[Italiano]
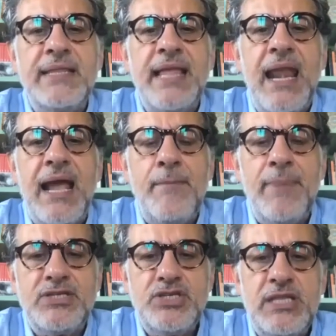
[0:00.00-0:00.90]
alla
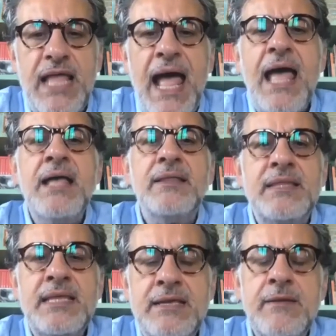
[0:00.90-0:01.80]
capacità
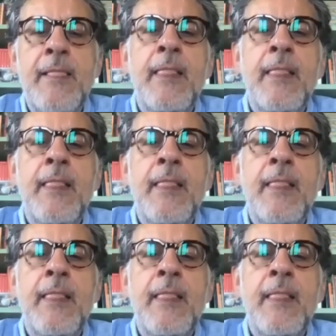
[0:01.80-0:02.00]
di